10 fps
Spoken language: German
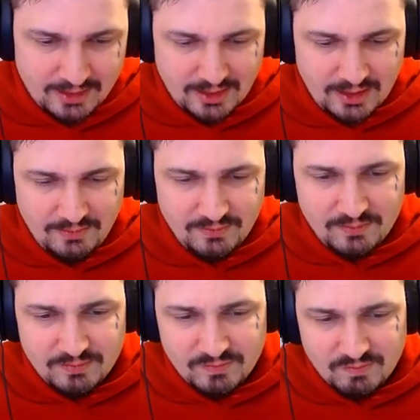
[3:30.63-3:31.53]

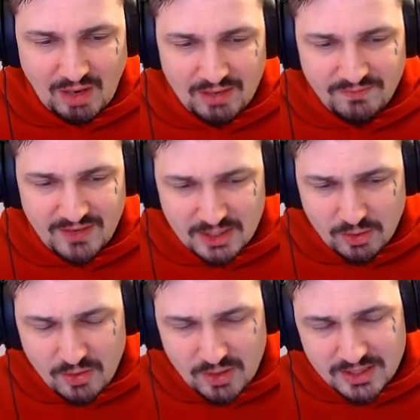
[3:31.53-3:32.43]
Ähm, was auch
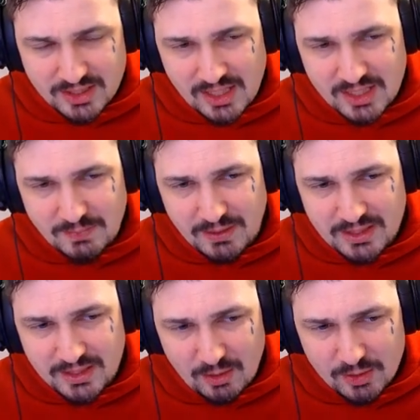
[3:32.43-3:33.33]
noch ganz geil ist bei
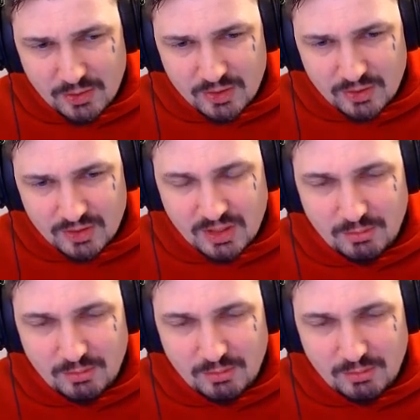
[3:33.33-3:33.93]
diesen Ausrüstungsdingen,